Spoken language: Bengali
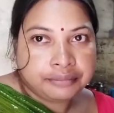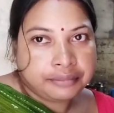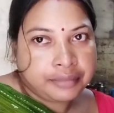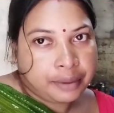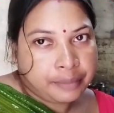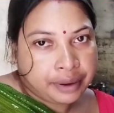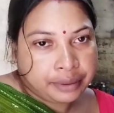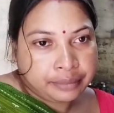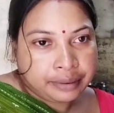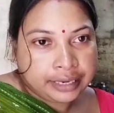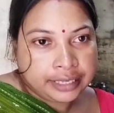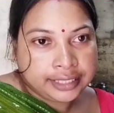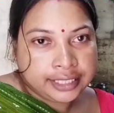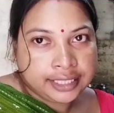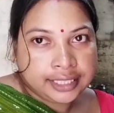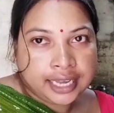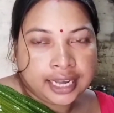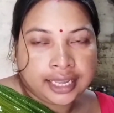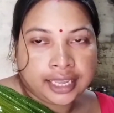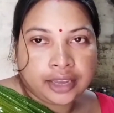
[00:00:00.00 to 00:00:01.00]
মামার বাড়িতে
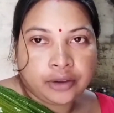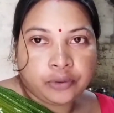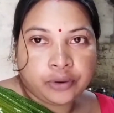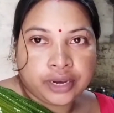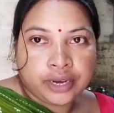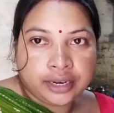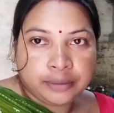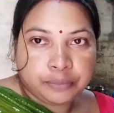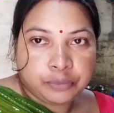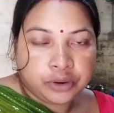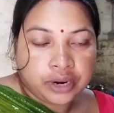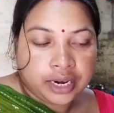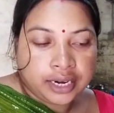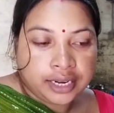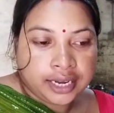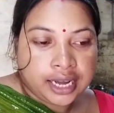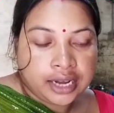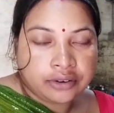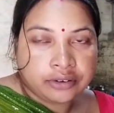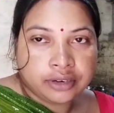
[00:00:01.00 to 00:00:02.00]
থাকি ওখানে
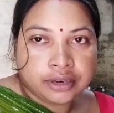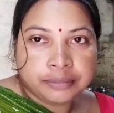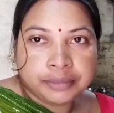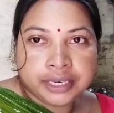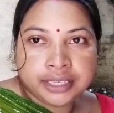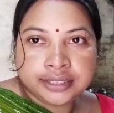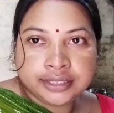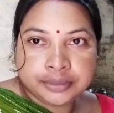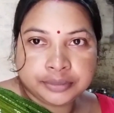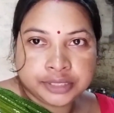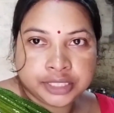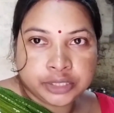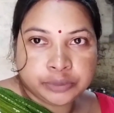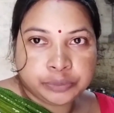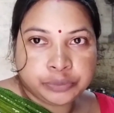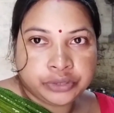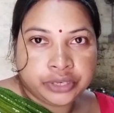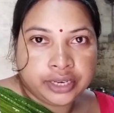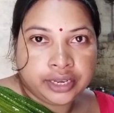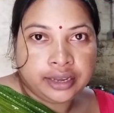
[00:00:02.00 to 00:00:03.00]
পড়ালেখা করে মানে
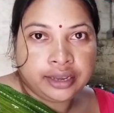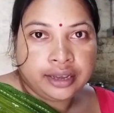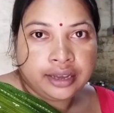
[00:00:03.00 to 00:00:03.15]
জামশেদপুরে